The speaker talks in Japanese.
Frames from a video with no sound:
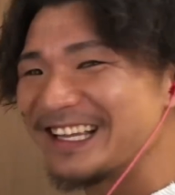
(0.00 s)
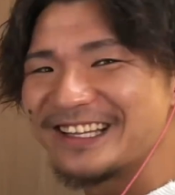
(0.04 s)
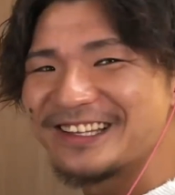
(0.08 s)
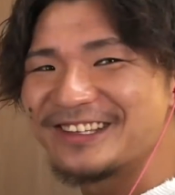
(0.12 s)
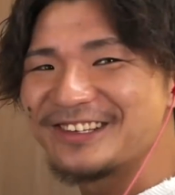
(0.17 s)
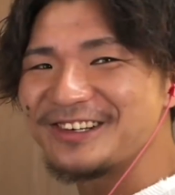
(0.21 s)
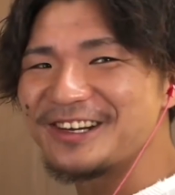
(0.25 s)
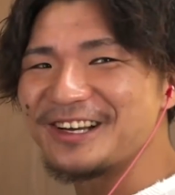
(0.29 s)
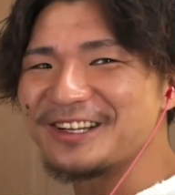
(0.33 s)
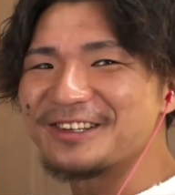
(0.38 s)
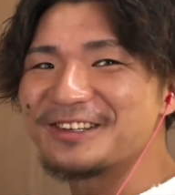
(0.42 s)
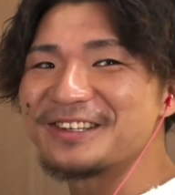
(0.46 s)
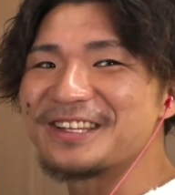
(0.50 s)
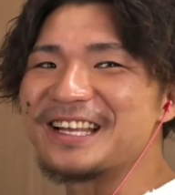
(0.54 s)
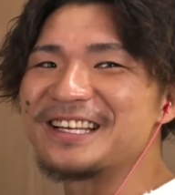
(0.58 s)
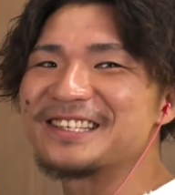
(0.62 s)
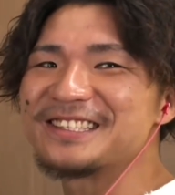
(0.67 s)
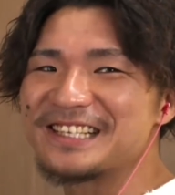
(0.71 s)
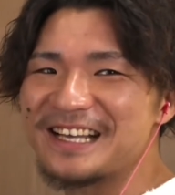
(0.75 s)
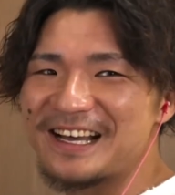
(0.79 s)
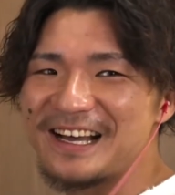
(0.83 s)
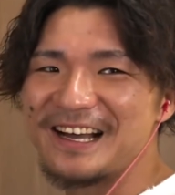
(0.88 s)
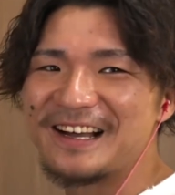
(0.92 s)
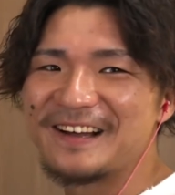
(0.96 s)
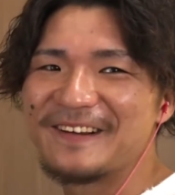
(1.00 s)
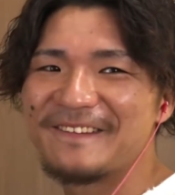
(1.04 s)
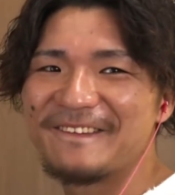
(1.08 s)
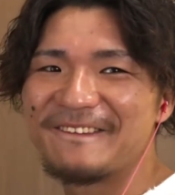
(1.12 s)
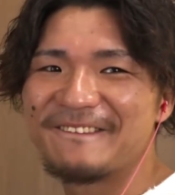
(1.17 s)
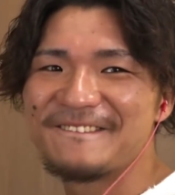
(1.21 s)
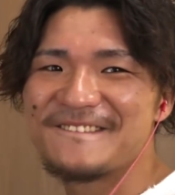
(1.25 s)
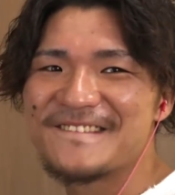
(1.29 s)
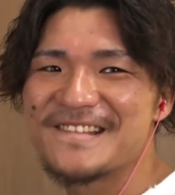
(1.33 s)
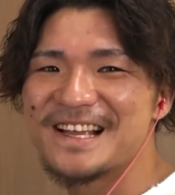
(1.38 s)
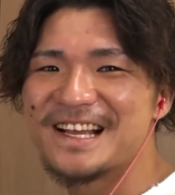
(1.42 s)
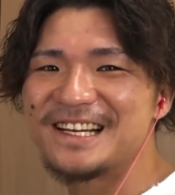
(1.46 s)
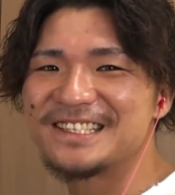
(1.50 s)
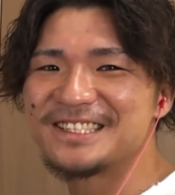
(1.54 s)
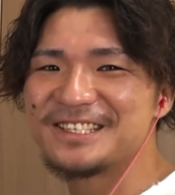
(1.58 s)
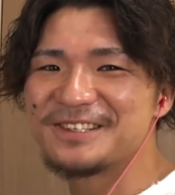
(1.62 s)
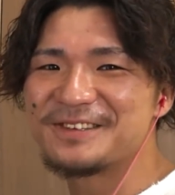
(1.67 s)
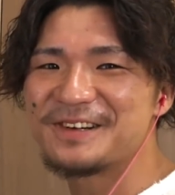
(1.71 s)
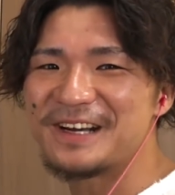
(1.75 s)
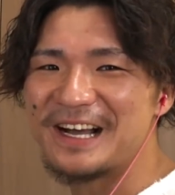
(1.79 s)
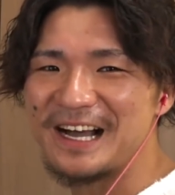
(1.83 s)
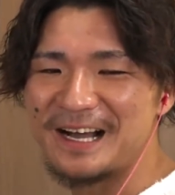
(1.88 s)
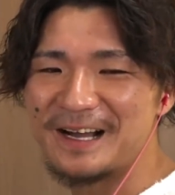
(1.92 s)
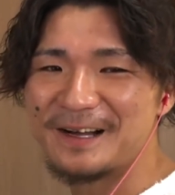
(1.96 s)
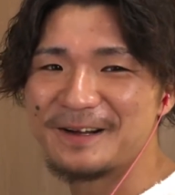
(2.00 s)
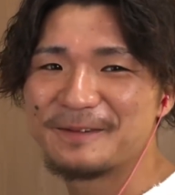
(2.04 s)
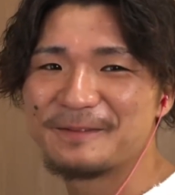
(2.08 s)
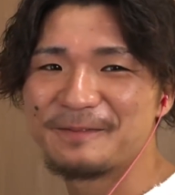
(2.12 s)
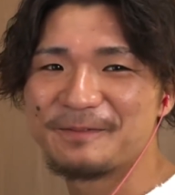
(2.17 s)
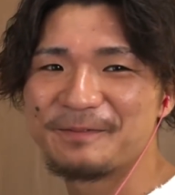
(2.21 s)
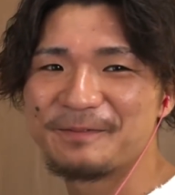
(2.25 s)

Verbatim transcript: 動画撮ったんですかガチャ動画